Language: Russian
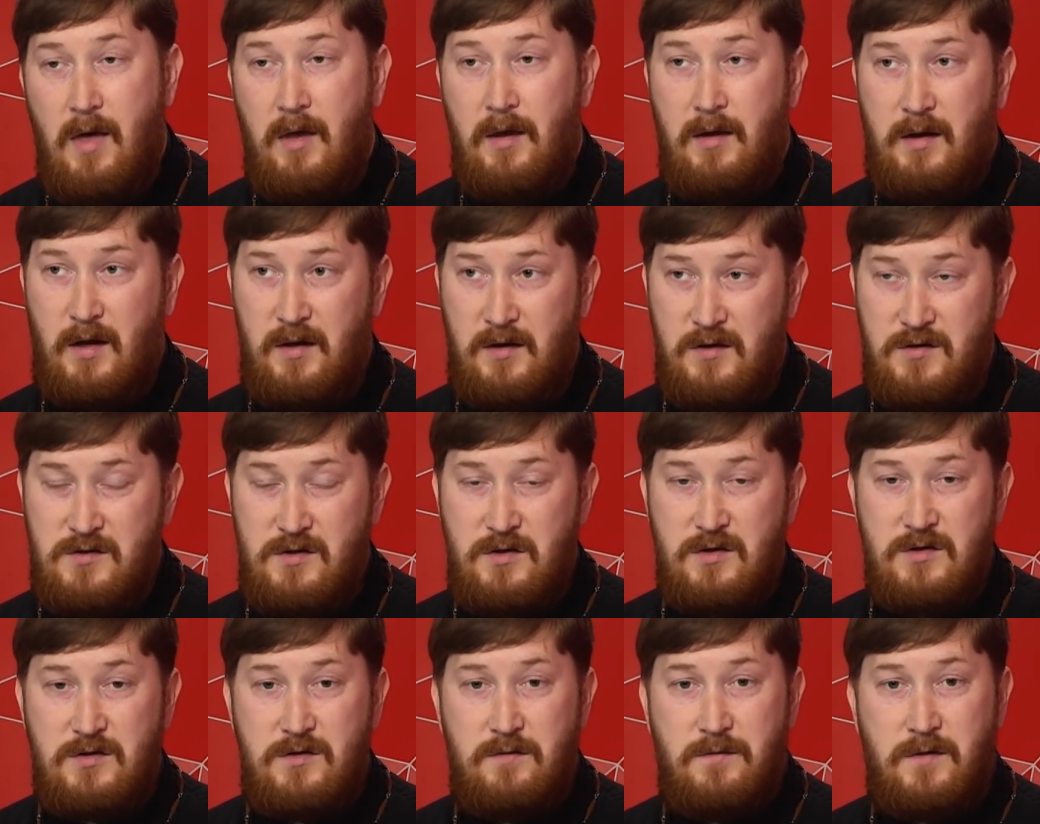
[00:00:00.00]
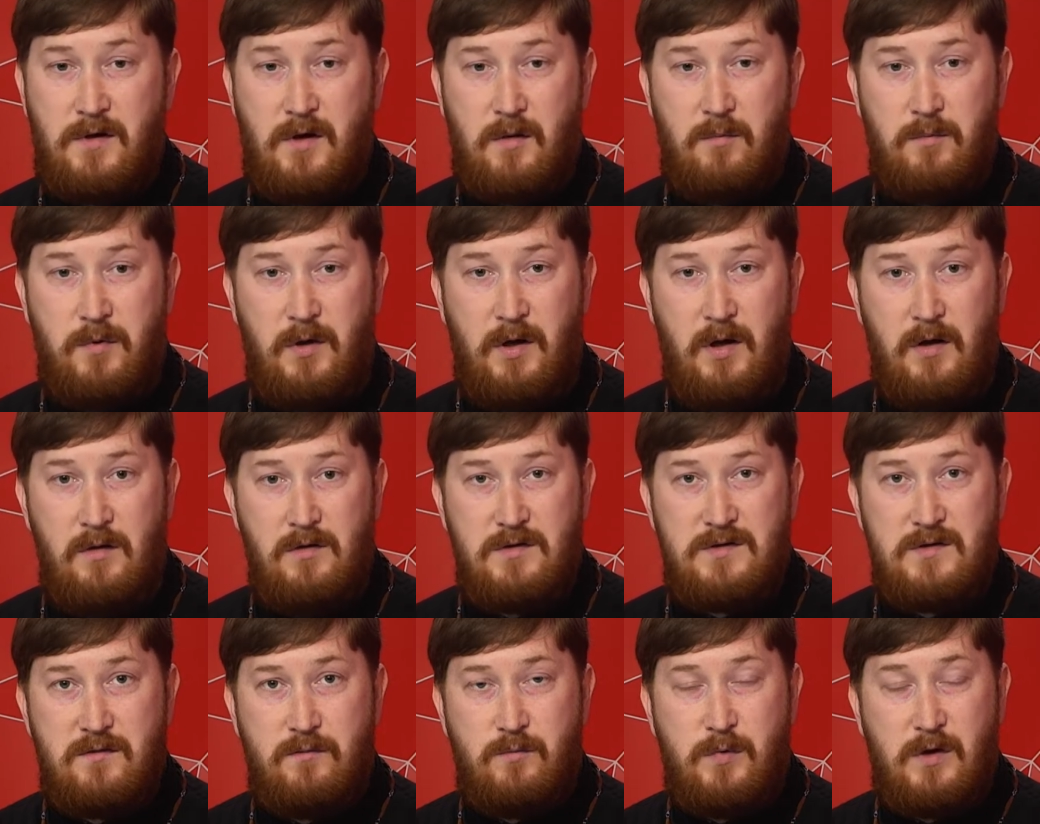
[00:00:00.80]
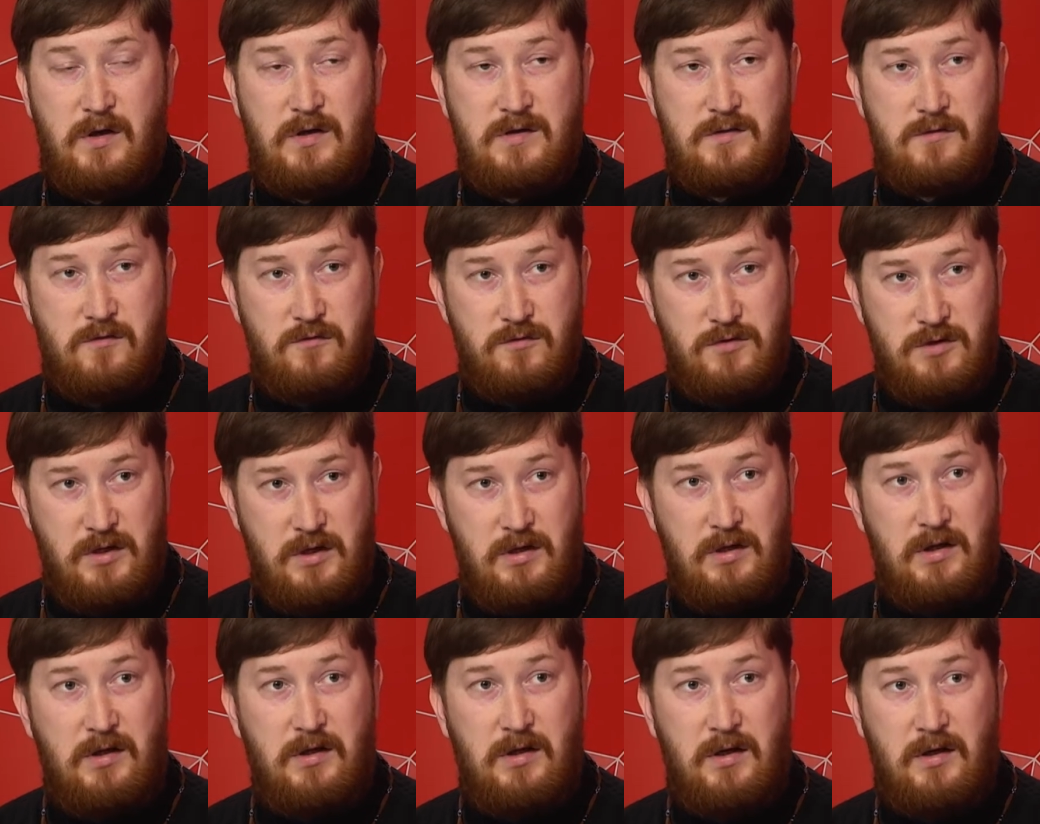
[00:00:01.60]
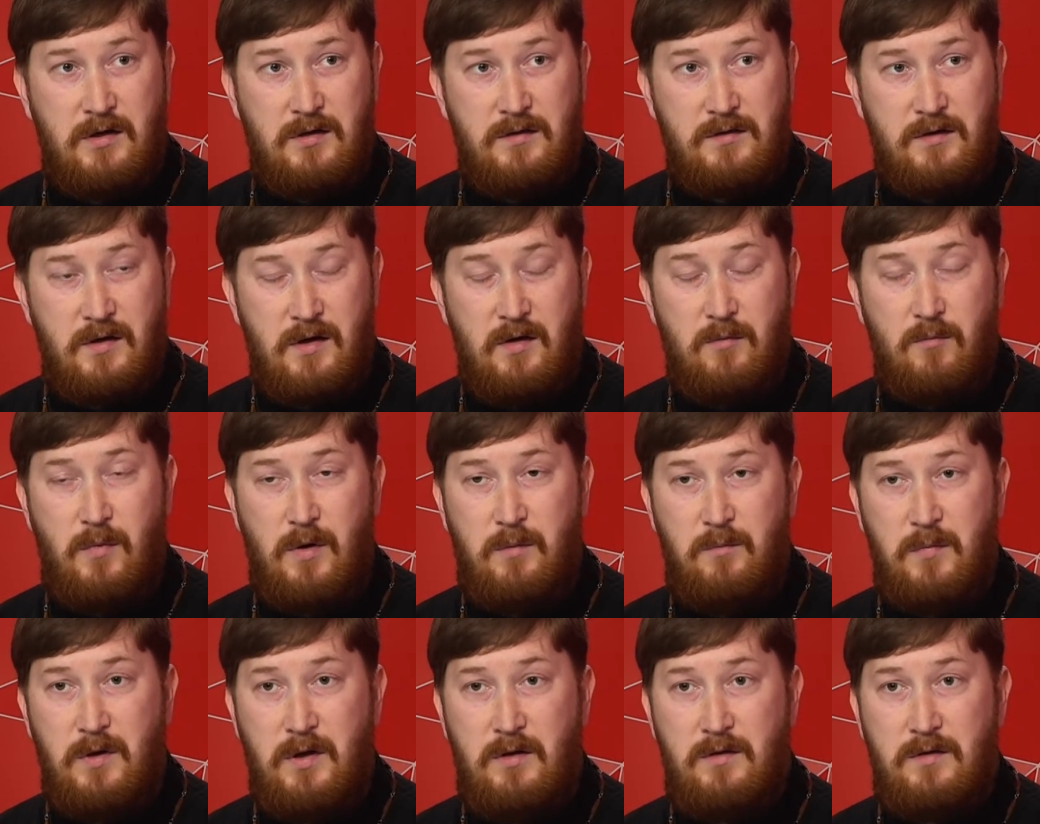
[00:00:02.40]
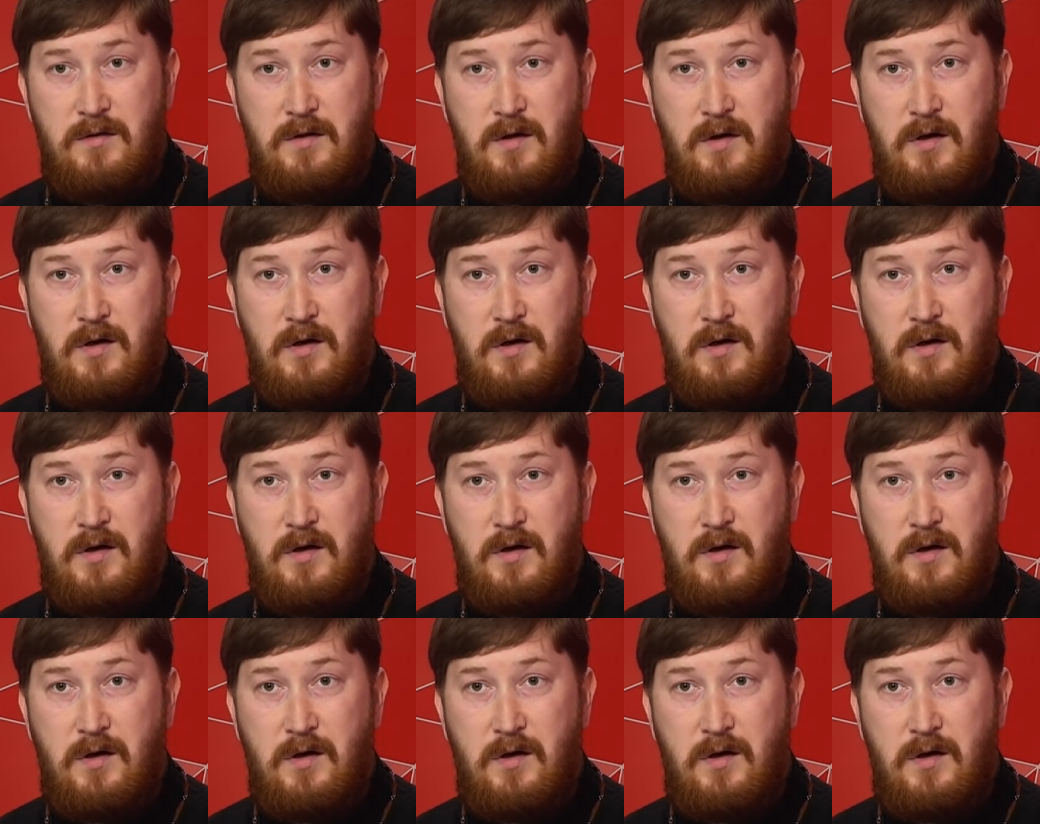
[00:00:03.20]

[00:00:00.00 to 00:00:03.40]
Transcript: Конечно же, вкрапляются в богослужение некоторые моменты,